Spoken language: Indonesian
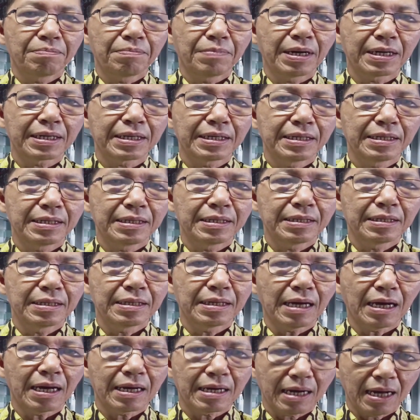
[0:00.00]
bagi
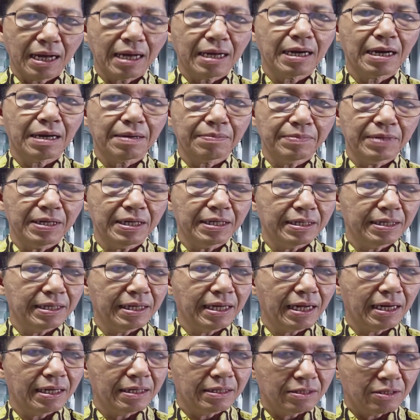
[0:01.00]
anak-anak
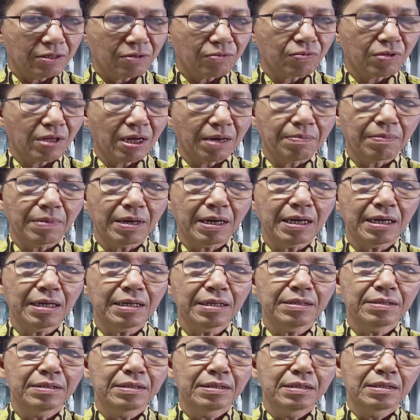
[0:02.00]
milenial terutama
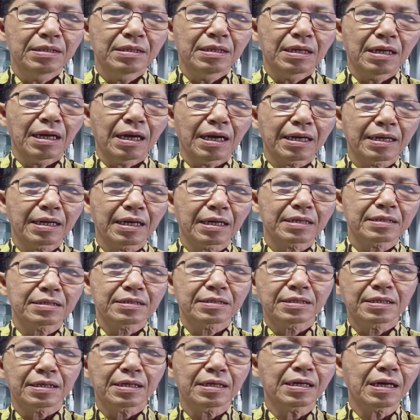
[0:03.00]
agar
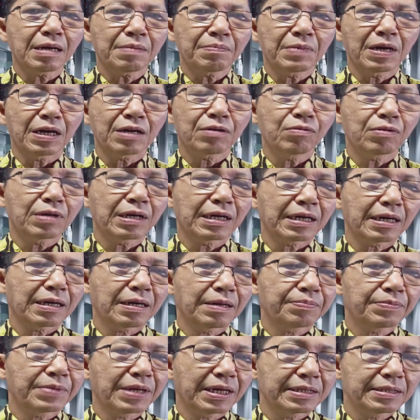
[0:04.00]
segera melakukan
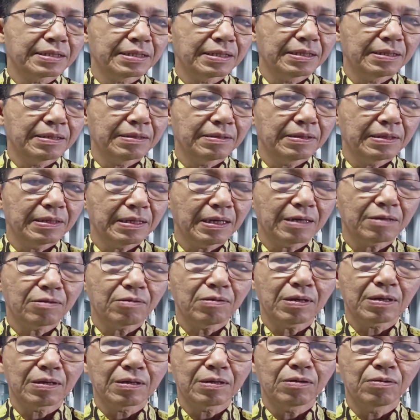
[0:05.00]
adaptasi. Itu
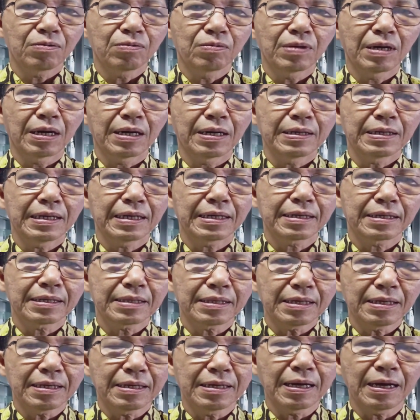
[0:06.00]
yang kedua. Yang
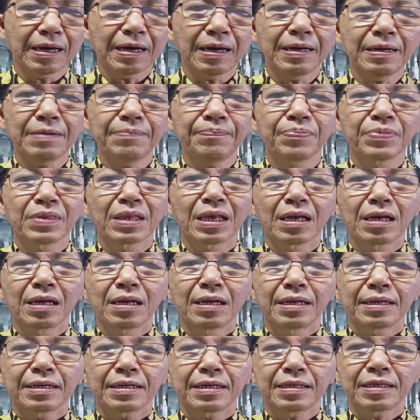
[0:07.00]
ketiga,
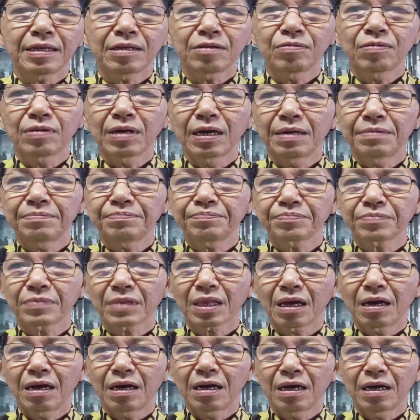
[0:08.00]
kita juga
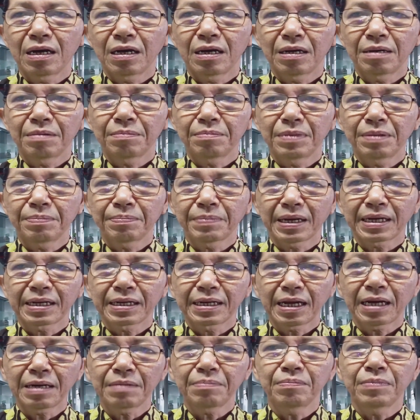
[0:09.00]
uh,
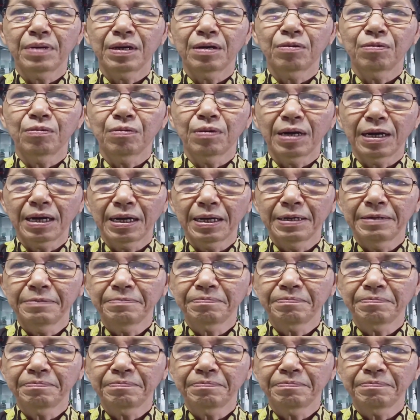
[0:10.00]
memandang bahwa